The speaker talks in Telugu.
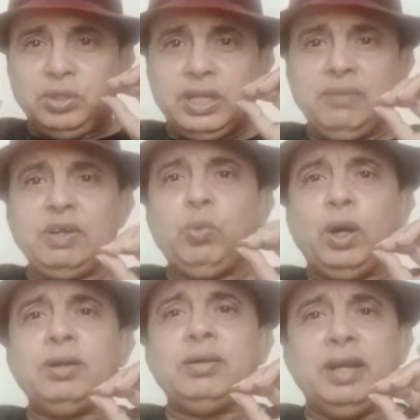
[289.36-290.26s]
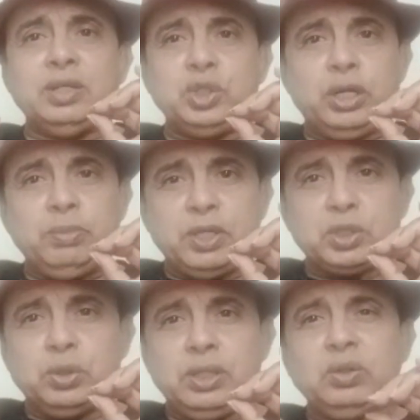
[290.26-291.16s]
డేవిడ్ వార్నర్ అండ్ జానీ
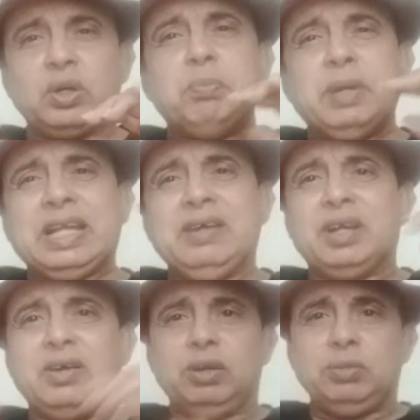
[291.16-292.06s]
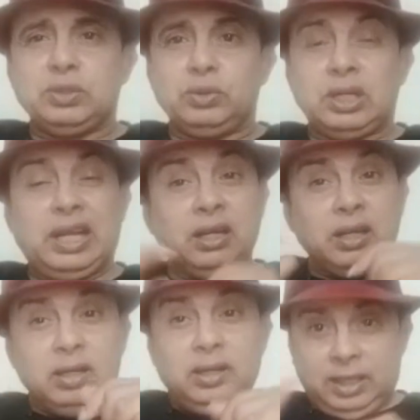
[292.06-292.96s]
బేస్టోన్ అయితే ఒక బిగ్ లెవెల్గా వాళ్ళు మిస్ అవుతారు అండ్
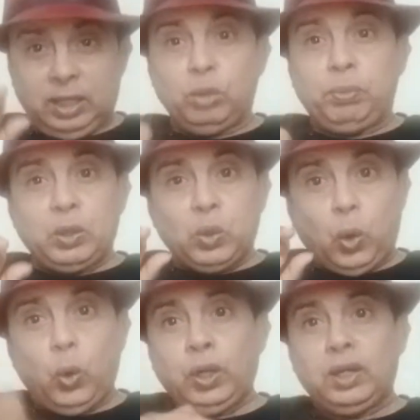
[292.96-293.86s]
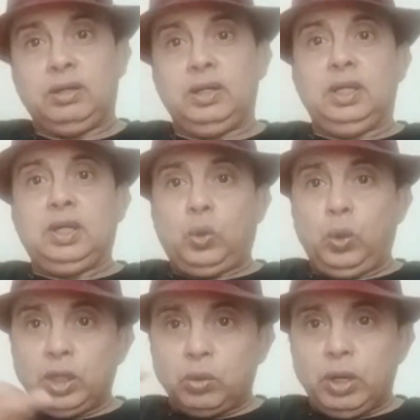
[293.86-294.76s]
అంతో పాటు హోల్డర్
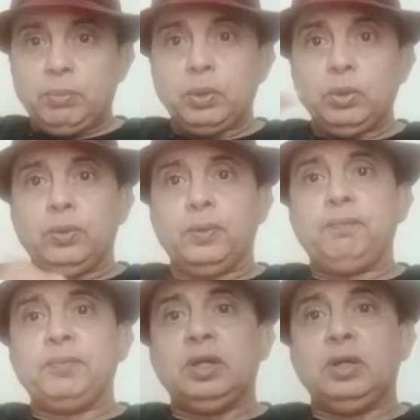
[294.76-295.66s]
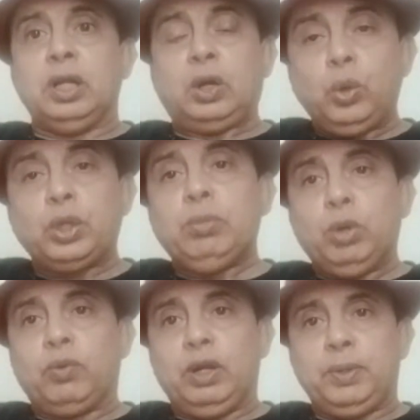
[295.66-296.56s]
హోల్డర్ కూడా ఇప్పుడు లక్నో
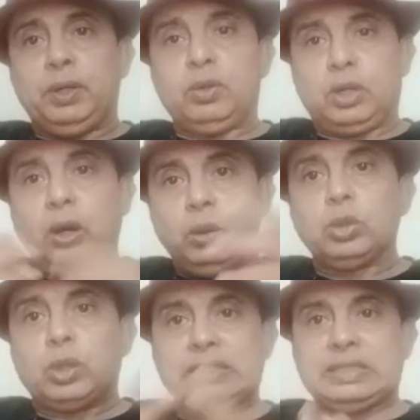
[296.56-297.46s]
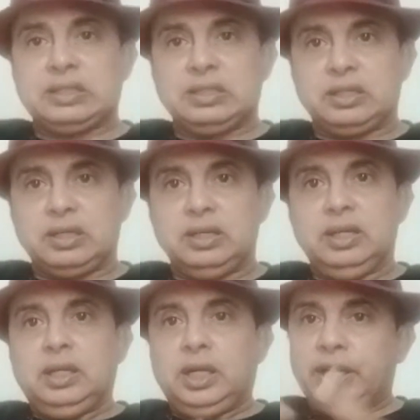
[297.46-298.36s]
టీంలోకి వెళ్ళిపోయాడు రాహుల్తో కలిసి ఆడతాడు అక్కడ
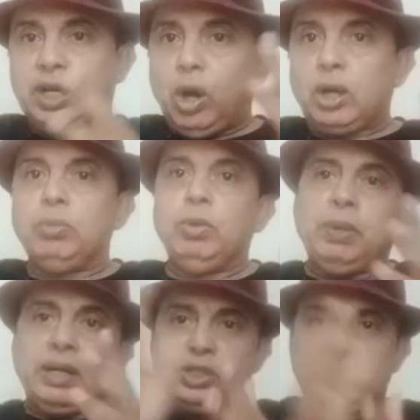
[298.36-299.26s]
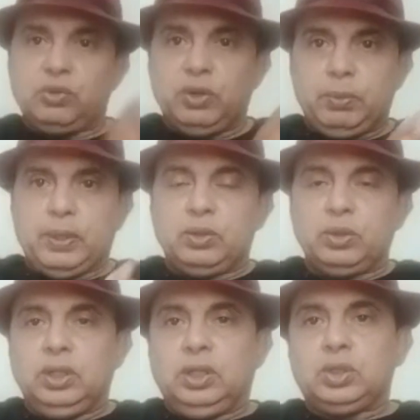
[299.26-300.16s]
డికాక్ ముంబై నుంచి అటు వెళ్ళిపోయాడు
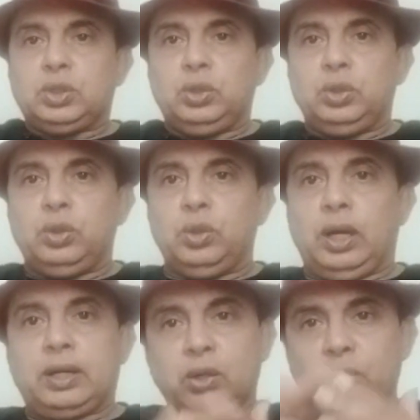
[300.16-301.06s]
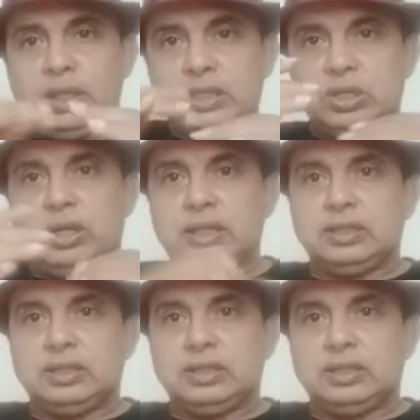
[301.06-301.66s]
సో అక్కడ కూడా అది స్ట్రాంగ్గా